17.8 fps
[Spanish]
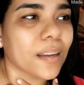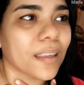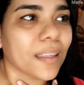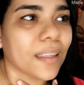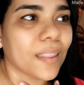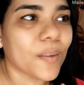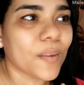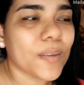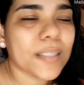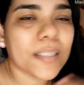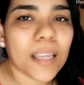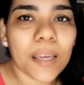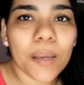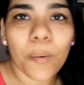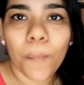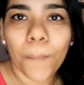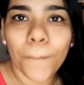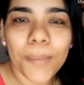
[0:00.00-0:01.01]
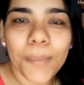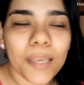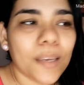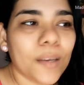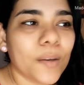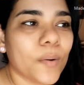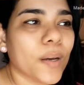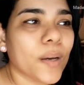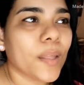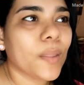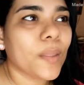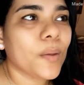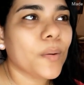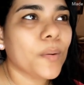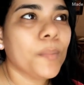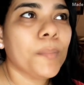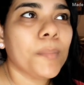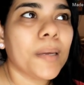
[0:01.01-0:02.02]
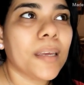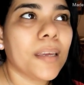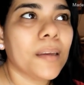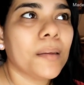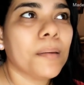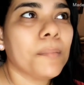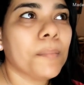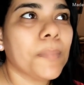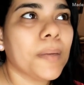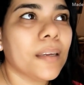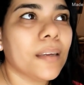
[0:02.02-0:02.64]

que Dios está ahí conmigo, que Dios me